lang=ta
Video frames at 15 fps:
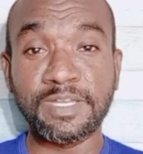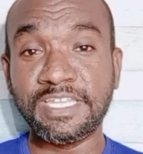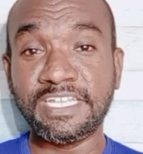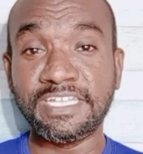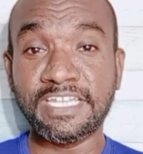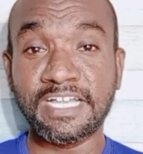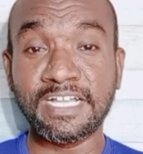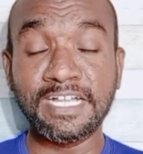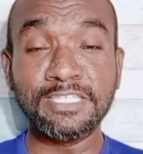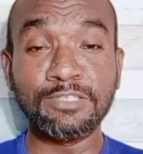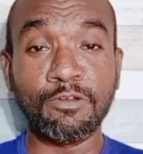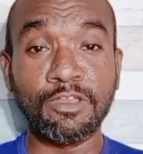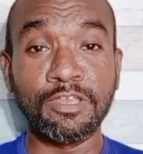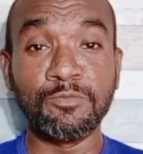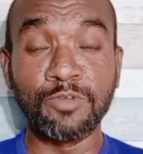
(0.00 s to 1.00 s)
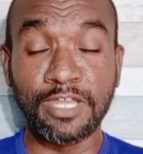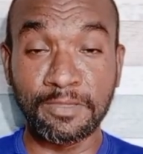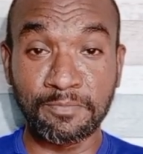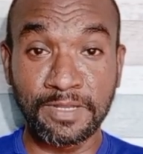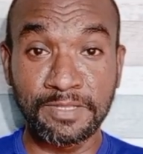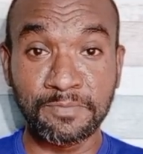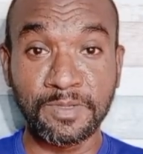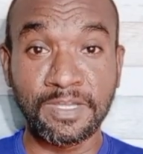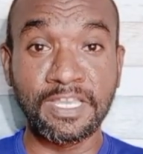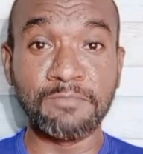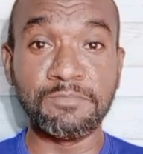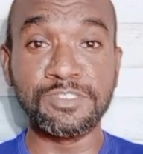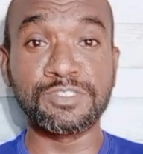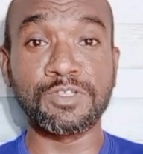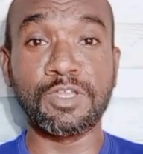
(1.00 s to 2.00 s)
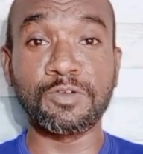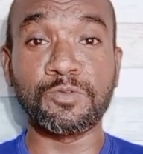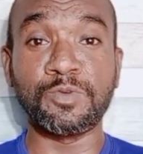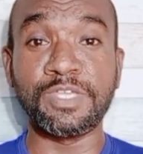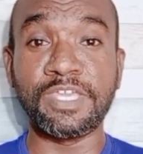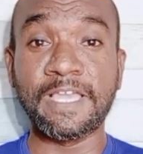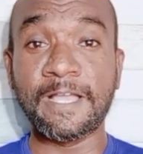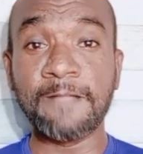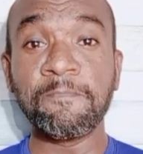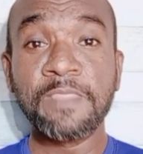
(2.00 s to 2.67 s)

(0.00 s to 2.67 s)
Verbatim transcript: பண்ணிக்கிட்டாங்க தொழில்முறை படிப்புகள் அப்படின்னு சொல்லக்கூடிய